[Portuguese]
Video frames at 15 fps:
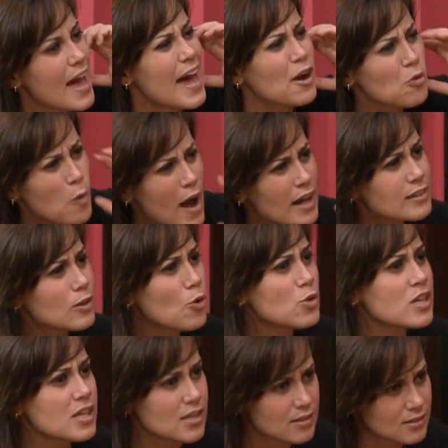quarta ou
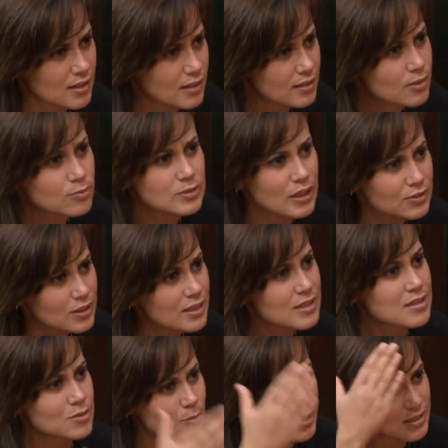quinta, não tenho
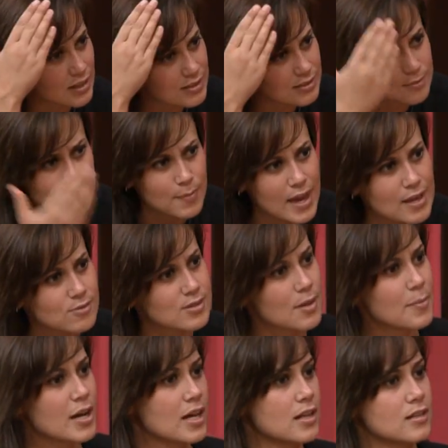certeza, mas era assim, meio de semana.